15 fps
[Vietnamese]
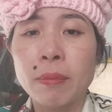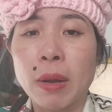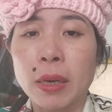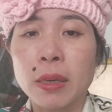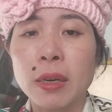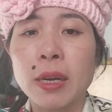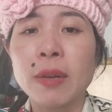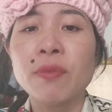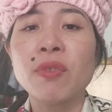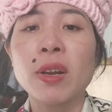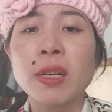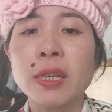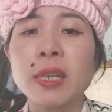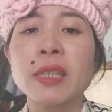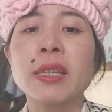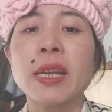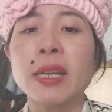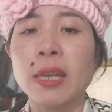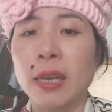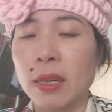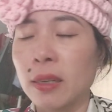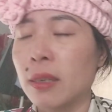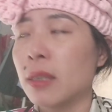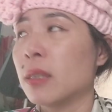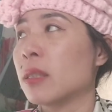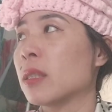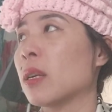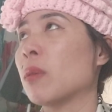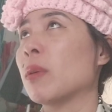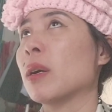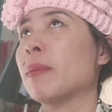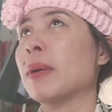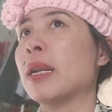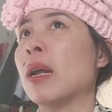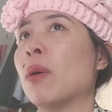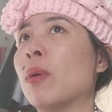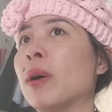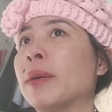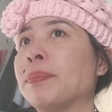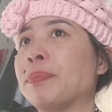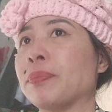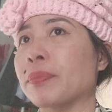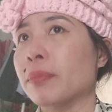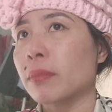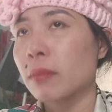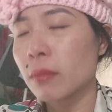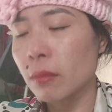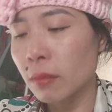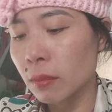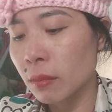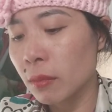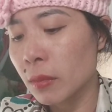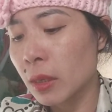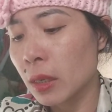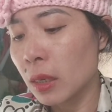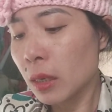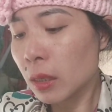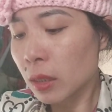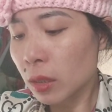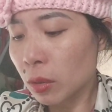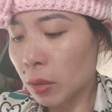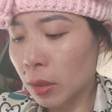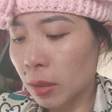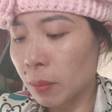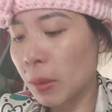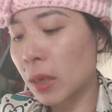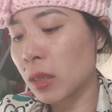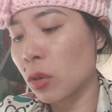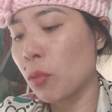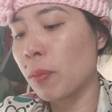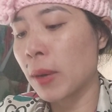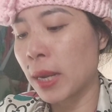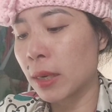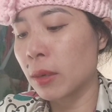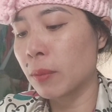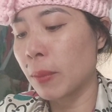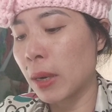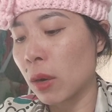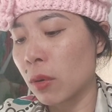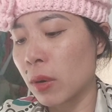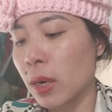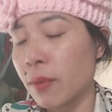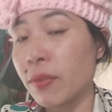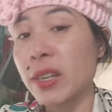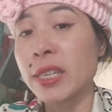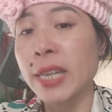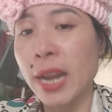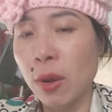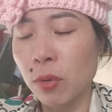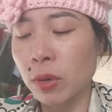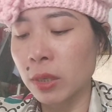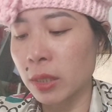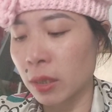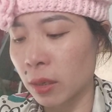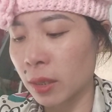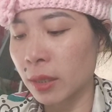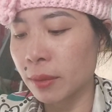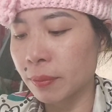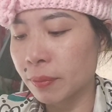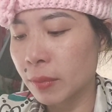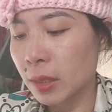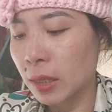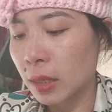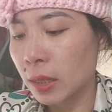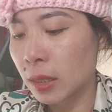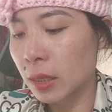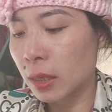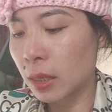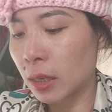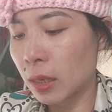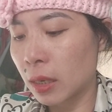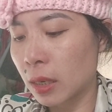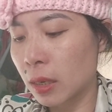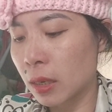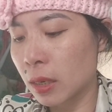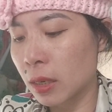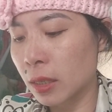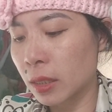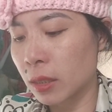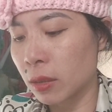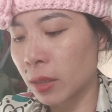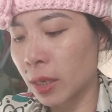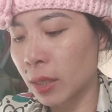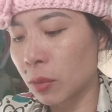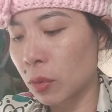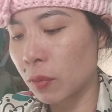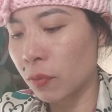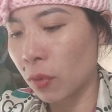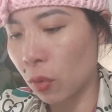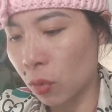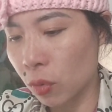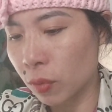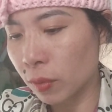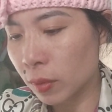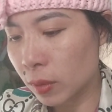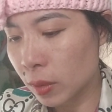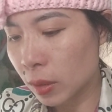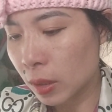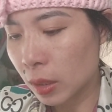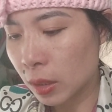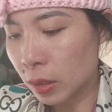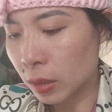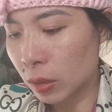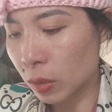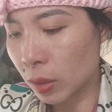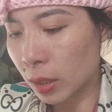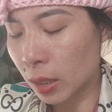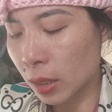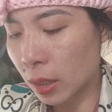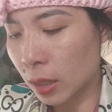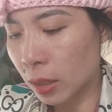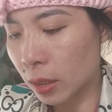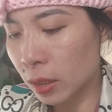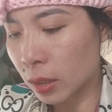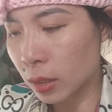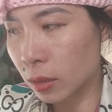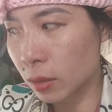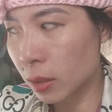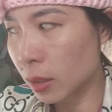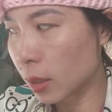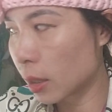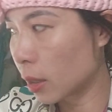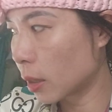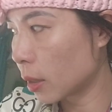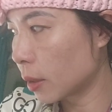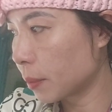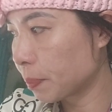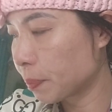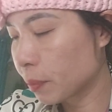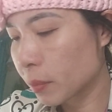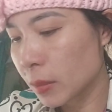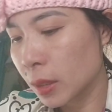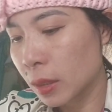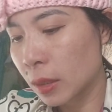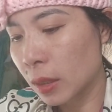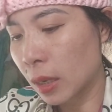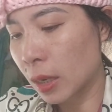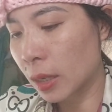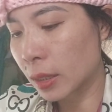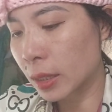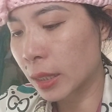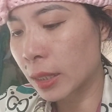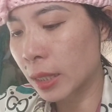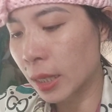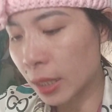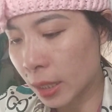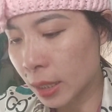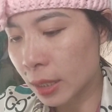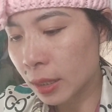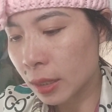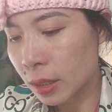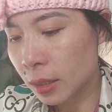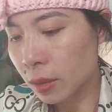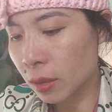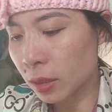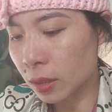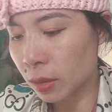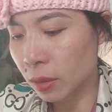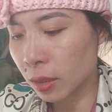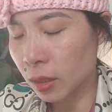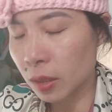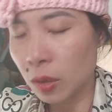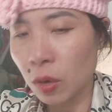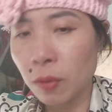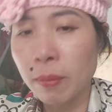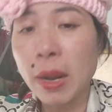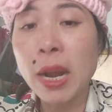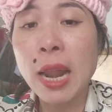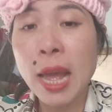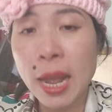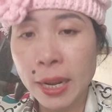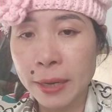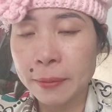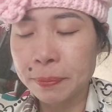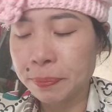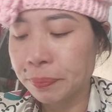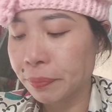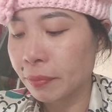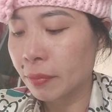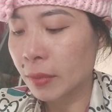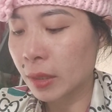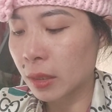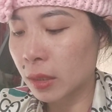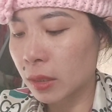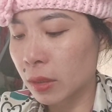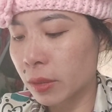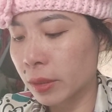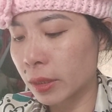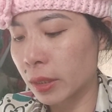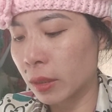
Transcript: mặt nó đang phấn trắng tinh à xong cái bắt đầu à xong rồi nó mất cúp lên bắt đầu nó lên video nó chửi nó, nó chửi anh Nguyên Vũ rồi à, nó chửi à, à, chị ni nó chửi à, con má lai rồi, rồi nó